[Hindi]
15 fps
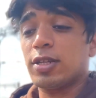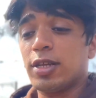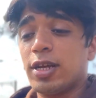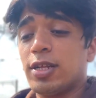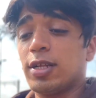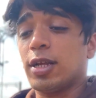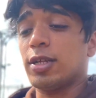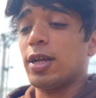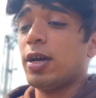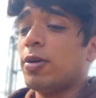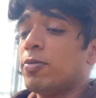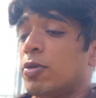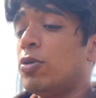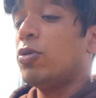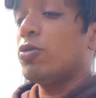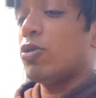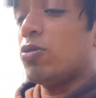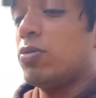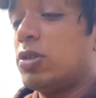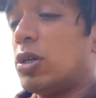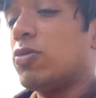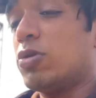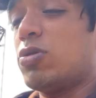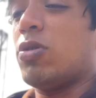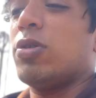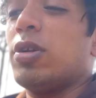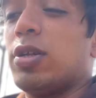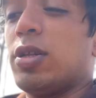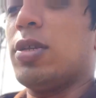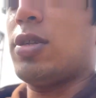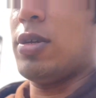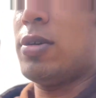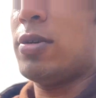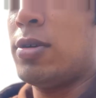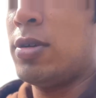दे देता था और मुझे वो सौ देते थे